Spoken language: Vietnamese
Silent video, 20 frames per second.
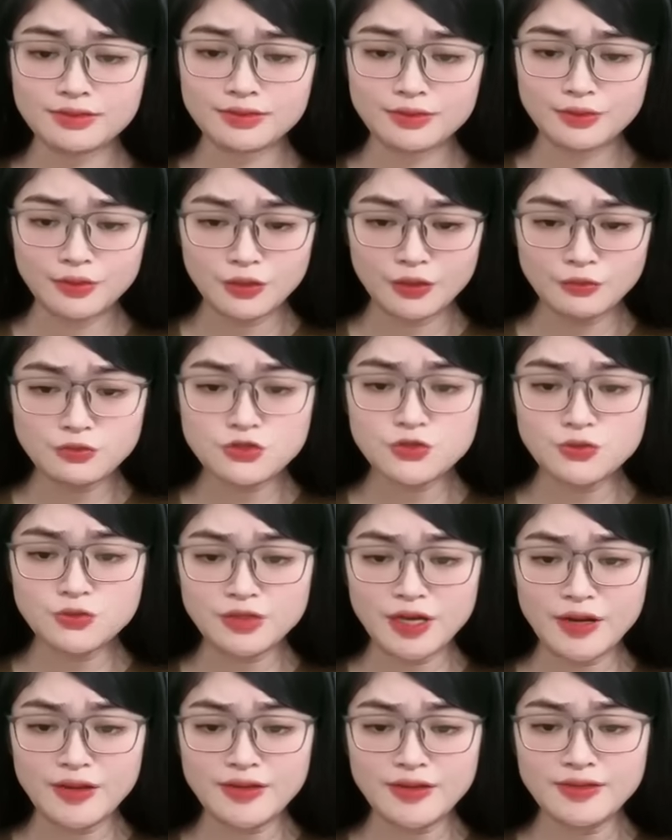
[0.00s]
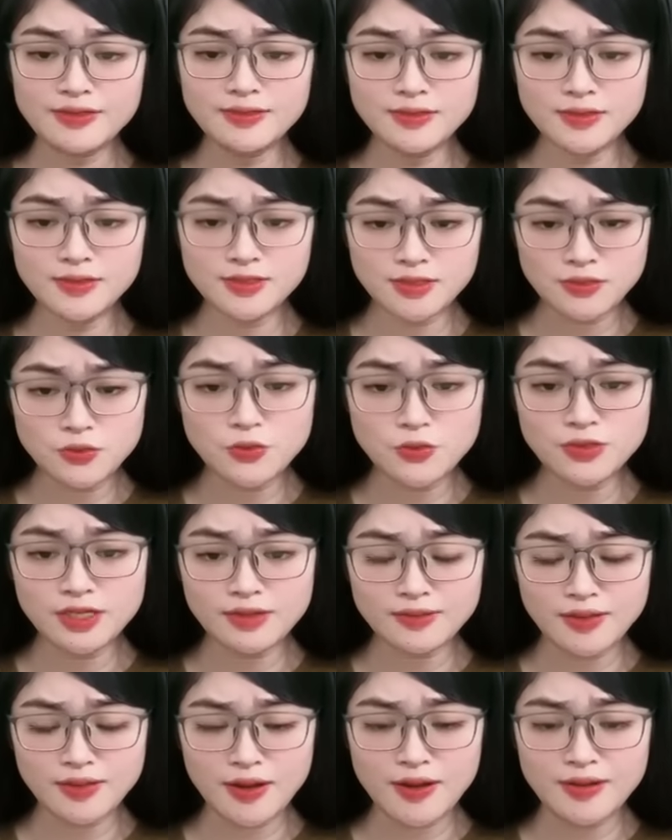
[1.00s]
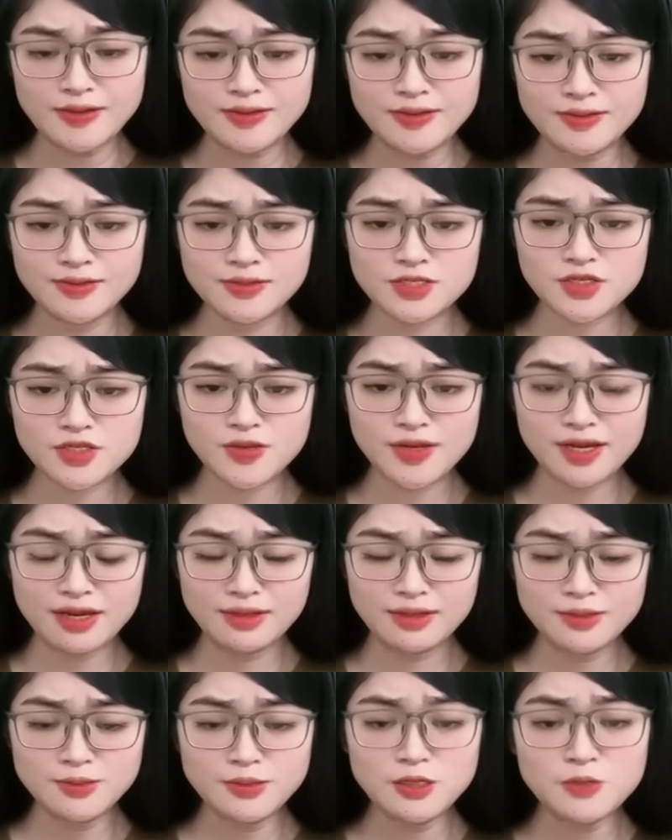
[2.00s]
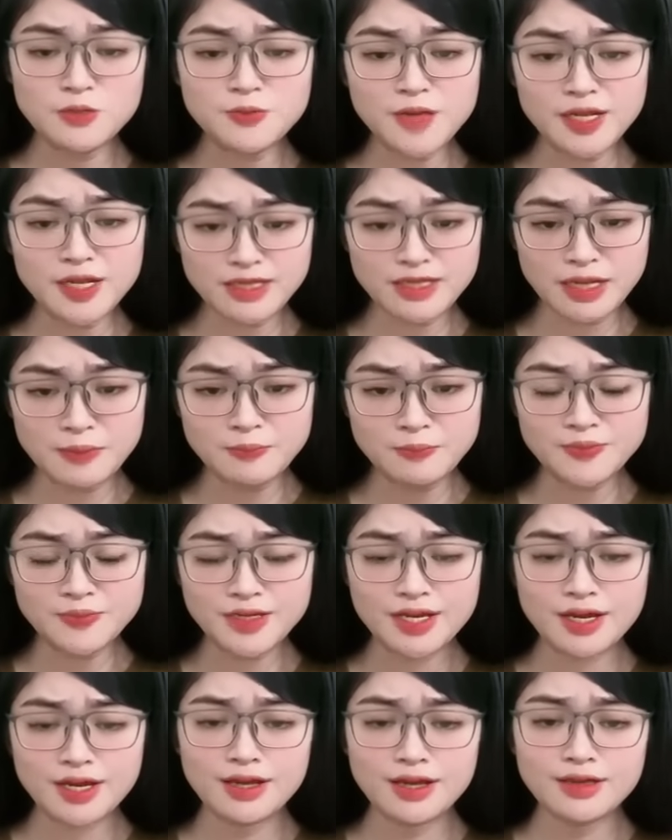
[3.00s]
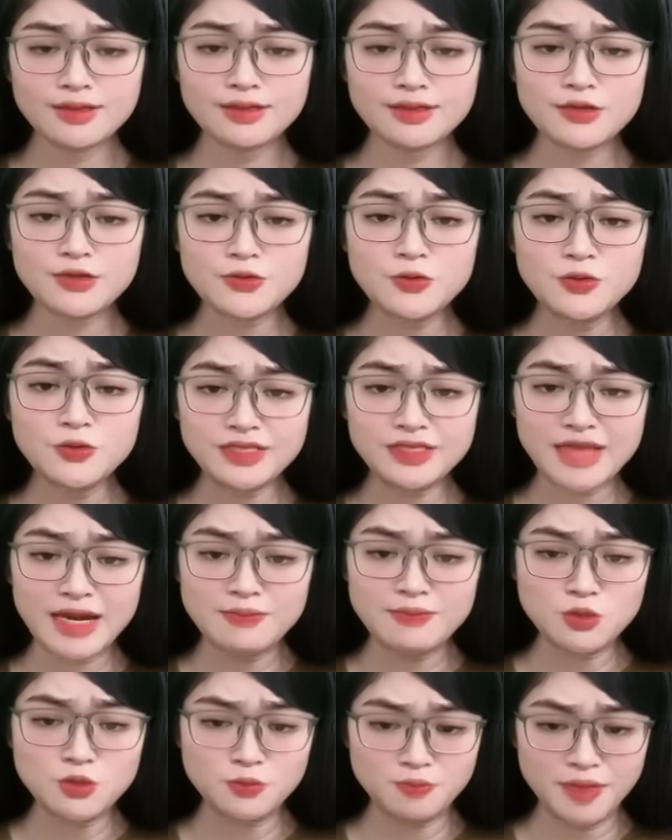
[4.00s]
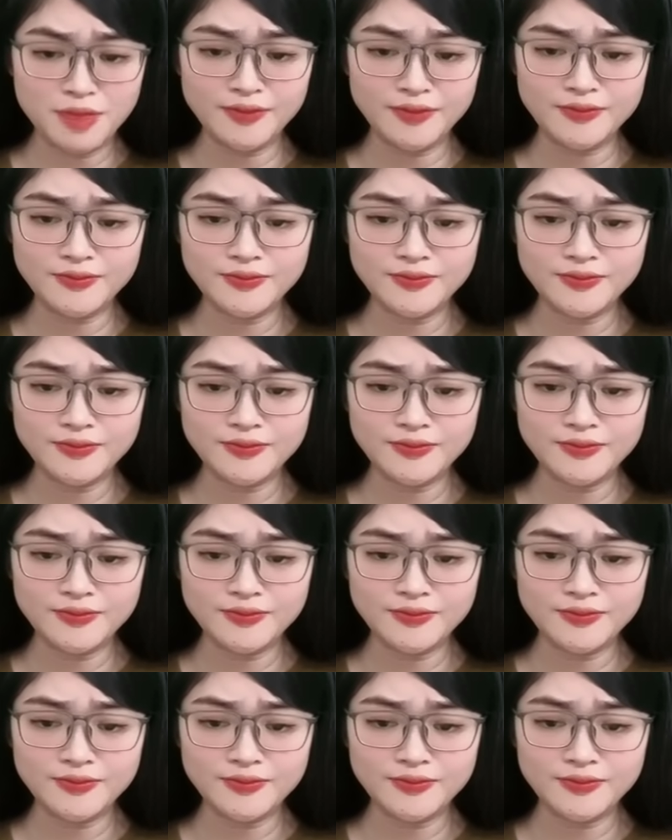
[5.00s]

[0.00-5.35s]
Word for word: Ông chủ nói sợ cô thiệt thòi, cho nên không yên tâm để cô ở nhà một mình.